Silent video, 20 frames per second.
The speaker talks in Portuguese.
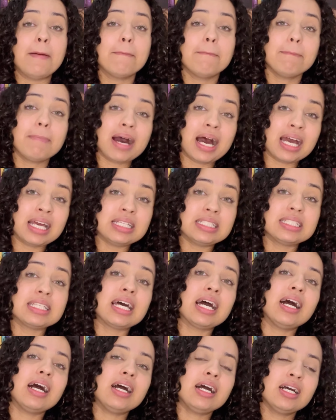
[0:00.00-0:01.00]
mas
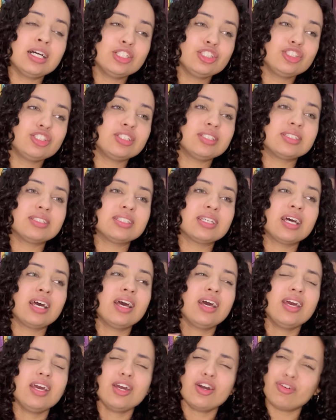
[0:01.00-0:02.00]
antes
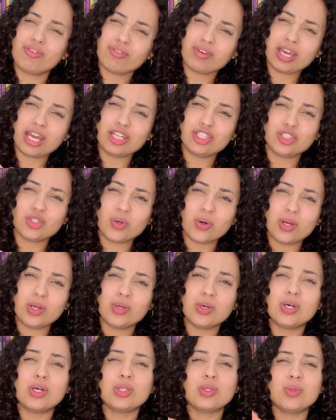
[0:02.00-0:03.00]
eu fiquei de olho
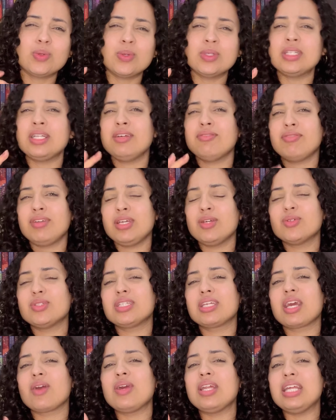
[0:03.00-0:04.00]
nos livrinhos
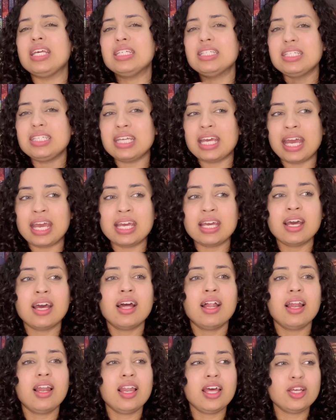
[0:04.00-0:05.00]
que eu iniciei
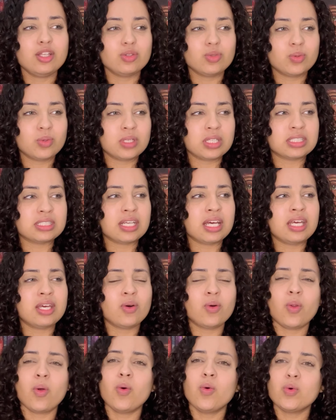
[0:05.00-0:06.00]
leituras aí ao
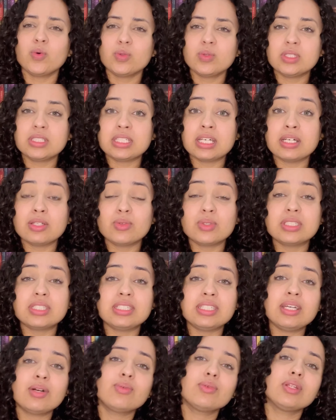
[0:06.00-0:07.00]
longo dos anos
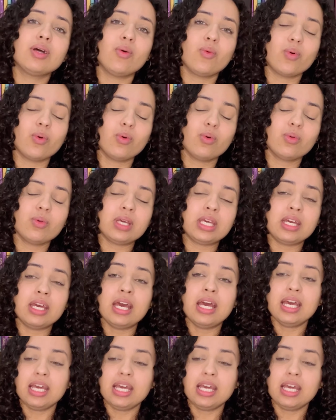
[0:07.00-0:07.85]
e eu não concluí.